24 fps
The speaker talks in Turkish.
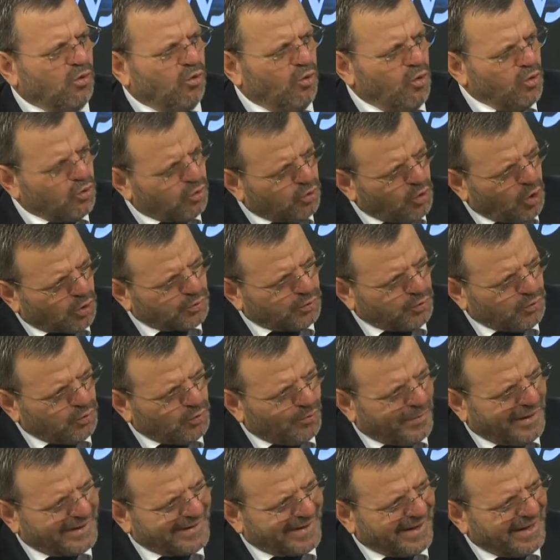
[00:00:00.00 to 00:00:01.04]
o kod
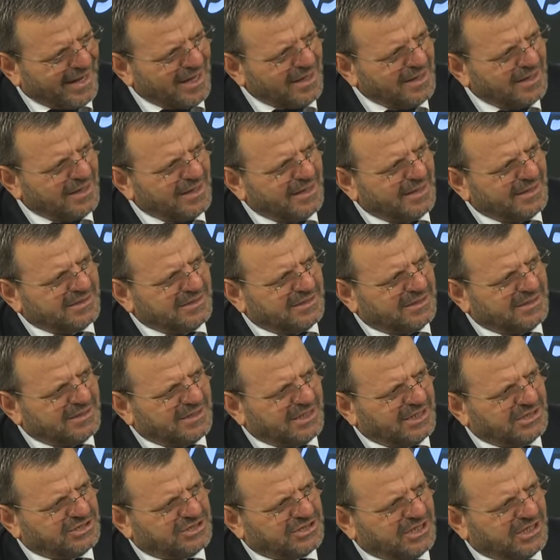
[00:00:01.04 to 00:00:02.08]
numaraya
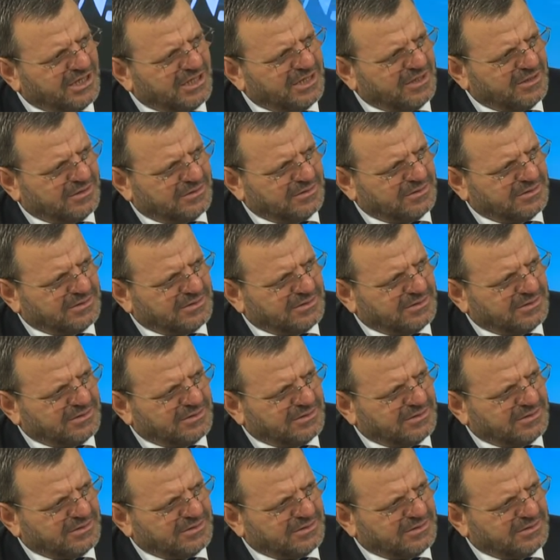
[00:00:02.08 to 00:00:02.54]
gideceği